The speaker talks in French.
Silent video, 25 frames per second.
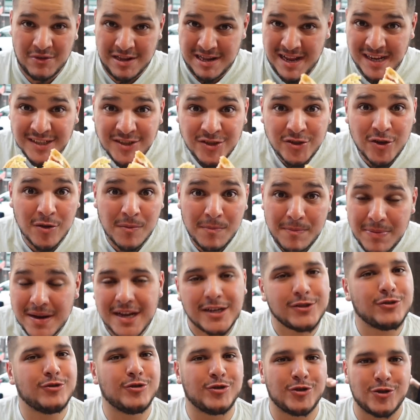
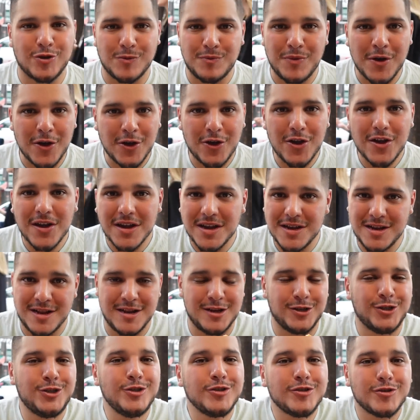l'assemblage de ce burger, il
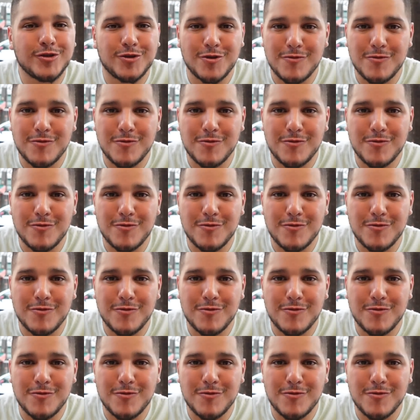est juste